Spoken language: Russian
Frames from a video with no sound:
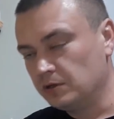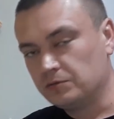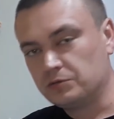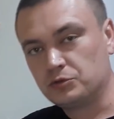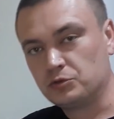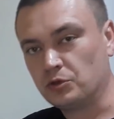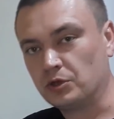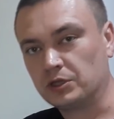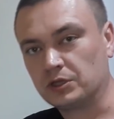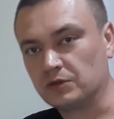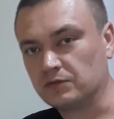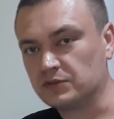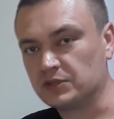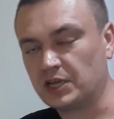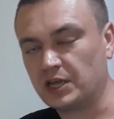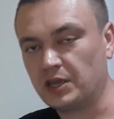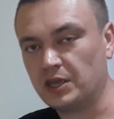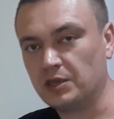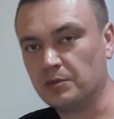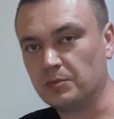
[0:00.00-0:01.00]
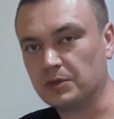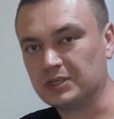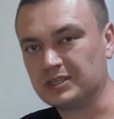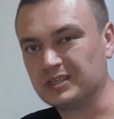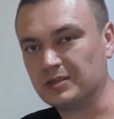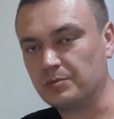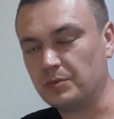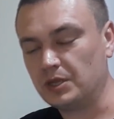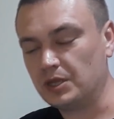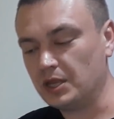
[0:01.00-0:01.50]
все это
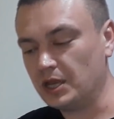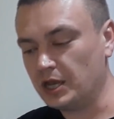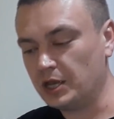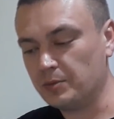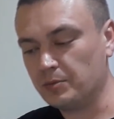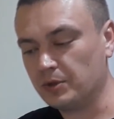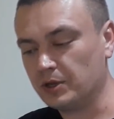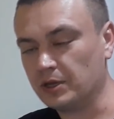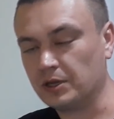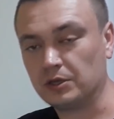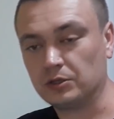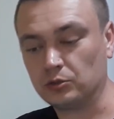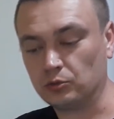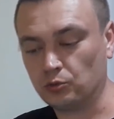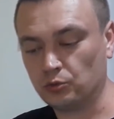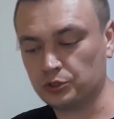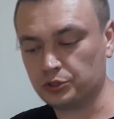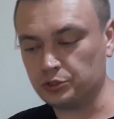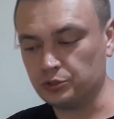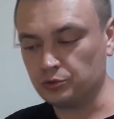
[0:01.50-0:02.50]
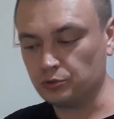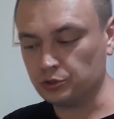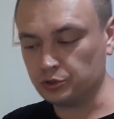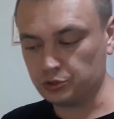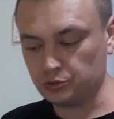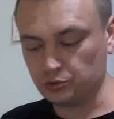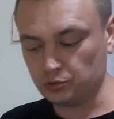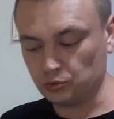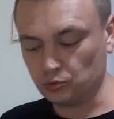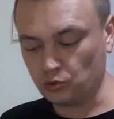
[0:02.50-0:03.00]
взаимозаменяемо, это
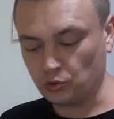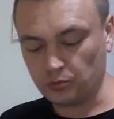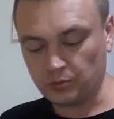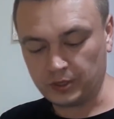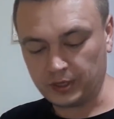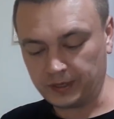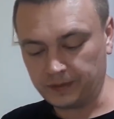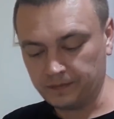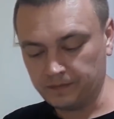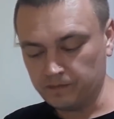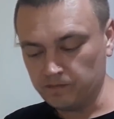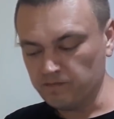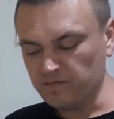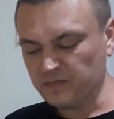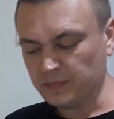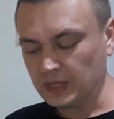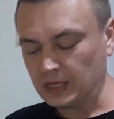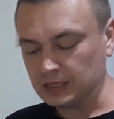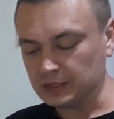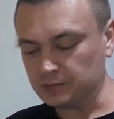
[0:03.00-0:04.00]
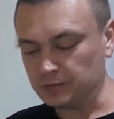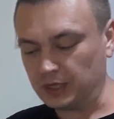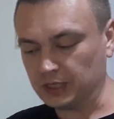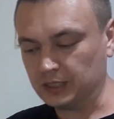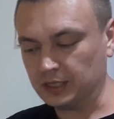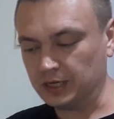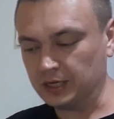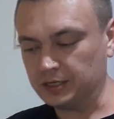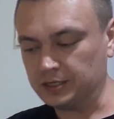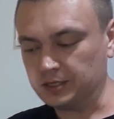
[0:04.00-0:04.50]
очень-очень удобно.
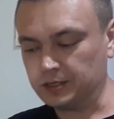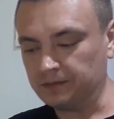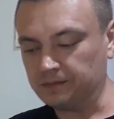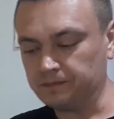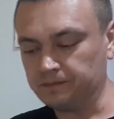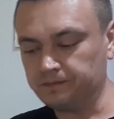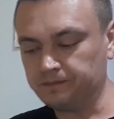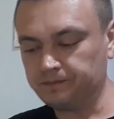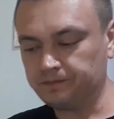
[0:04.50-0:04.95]
Смотрите,